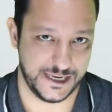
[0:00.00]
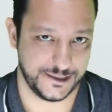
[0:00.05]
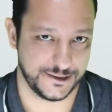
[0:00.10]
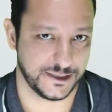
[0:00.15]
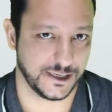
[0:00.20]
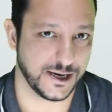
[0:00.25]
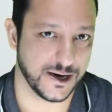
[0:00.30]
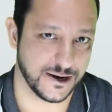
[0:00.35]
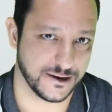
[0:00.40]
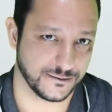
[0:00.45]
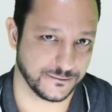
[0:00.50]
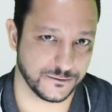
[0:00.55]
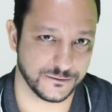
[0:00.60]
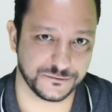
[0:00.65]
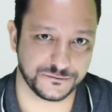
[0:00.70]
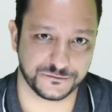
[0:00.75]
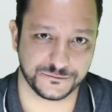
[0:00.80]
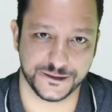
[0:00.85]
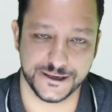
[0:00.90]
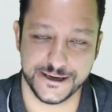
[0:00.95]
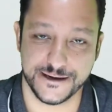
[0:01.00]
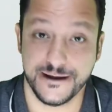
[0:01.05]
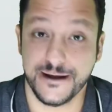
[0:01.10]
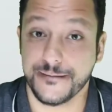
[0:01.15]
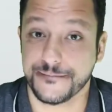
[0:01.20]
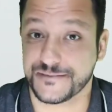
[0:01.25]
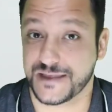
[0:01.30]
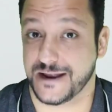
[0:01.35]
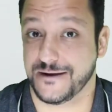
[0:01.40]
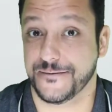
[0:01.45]
em triângulos.
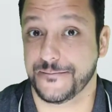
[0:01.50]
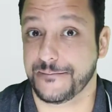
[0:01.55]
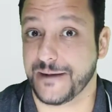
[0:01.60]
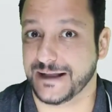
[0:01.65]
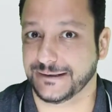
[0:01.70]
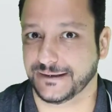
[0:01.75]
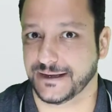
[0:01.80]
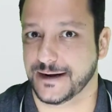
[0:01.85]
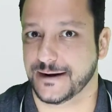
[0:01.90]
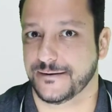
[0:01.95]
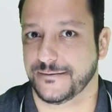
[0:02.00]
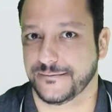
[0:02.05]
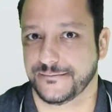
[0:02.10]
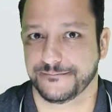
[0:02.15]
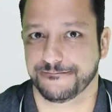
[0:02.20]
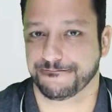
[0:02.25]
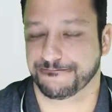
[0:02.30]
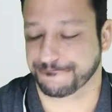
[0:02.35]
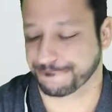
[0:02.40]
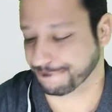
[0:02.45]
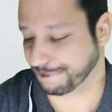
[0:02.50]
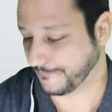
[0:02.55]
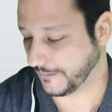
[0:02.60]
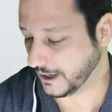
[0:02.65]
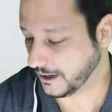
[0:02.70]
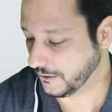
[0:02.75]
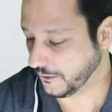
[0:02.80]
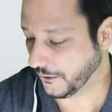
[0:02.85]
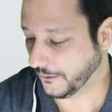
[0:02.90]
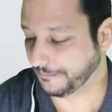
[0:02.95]
Tem um padrão.
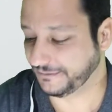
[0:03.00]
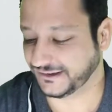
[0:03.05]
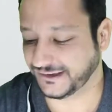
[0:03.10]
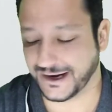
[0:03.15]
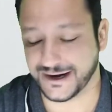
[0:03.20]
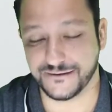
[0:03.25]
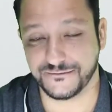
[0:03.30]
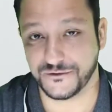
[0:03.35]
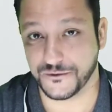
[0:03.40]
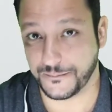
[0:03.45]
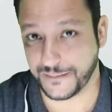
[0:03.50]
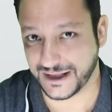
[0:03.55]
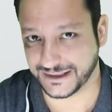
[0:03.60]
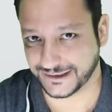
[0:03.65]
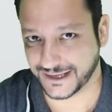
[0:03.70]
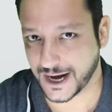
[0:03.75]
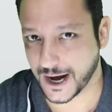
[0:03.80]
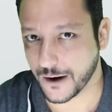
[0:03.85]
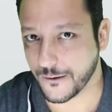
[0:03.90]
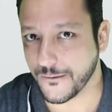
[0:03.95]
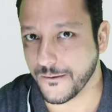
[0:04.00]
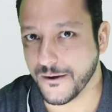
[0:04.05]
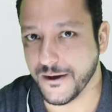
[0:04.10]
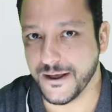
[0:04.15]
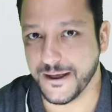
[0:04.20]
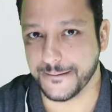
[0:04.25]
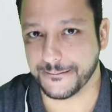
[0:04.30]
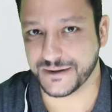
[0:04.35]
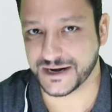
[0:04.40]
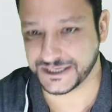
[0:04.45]
Observe o padrão
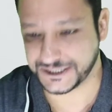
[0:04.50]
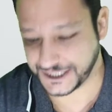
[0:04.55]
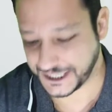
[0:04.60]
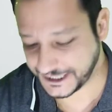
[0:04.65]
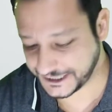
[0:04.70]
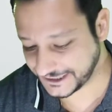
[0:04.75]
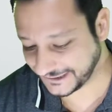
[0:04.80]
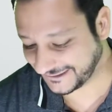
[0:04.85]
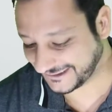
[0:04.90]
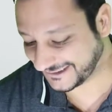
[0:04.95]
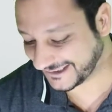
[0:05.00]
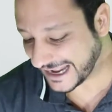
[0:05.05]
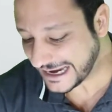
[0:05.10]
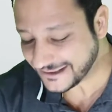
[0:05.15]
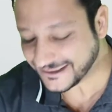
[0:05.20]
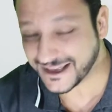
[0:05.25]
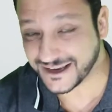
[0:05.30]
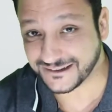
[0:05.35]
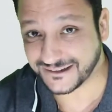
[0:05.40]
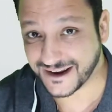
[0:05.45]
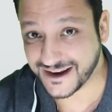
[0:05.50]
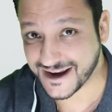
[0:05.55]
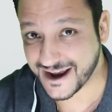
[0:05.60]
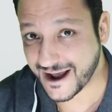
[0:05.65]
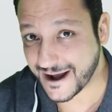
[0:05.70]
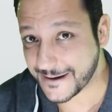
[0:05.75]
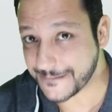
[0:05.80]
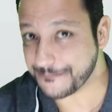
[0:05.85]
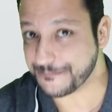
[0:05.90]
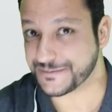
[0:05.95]
para gente, sem
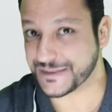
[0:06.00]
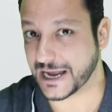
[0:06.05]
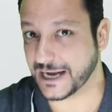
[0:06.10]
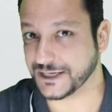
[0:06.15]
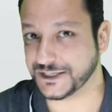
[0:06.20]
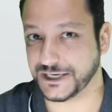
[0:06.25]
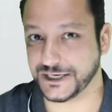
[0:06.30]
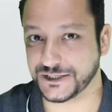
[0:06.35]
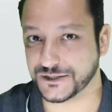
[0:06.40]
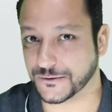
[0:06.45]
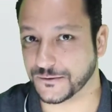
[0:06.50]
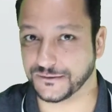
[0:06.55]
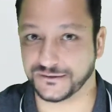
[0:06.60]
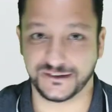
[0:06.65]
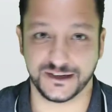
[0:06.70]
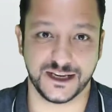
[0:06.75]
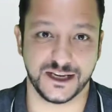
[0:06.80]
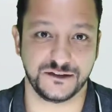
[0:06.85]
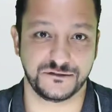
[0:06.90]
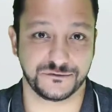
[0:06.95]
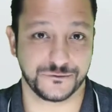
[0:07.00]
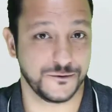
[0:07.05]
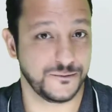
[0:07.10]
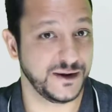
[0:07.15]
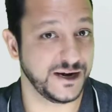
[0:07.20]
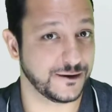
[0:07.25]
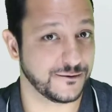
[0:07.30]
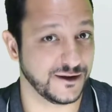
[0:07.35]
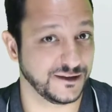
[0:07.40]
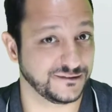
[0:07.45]
desenhar, a gente conseguir
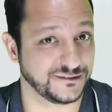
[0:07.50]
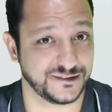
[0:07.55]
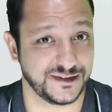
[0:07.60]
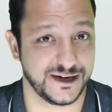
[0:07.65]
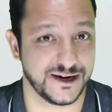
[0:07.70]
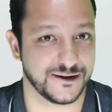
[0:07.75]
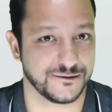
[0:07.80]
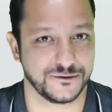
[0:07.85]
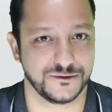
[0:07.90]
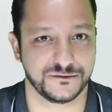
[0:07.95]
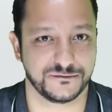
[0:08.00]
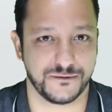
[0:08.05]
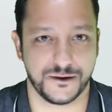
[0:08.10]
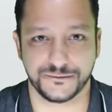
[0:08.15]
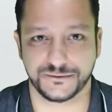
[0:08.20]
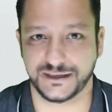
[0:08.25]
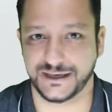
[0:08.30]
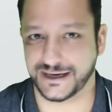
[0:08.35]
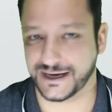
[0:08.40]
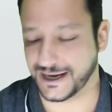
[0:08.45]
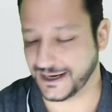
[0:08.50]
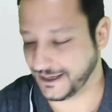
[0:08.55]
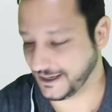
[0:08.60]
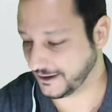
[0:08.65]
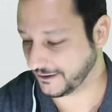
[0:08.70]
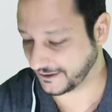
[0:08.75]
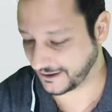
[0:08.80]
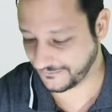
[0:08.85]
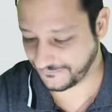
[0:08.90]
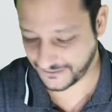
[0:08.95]
descobrir quantos triângulos vão ter
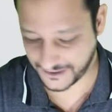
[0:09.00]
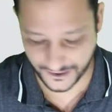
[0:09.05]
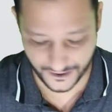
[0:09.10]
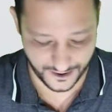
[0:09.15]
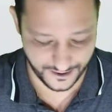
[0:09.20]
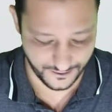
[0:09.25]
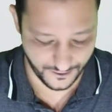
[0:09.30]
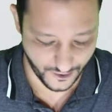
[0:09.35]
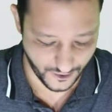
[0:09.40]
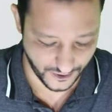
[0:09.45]
ali. Ó. Quer ver? Ó?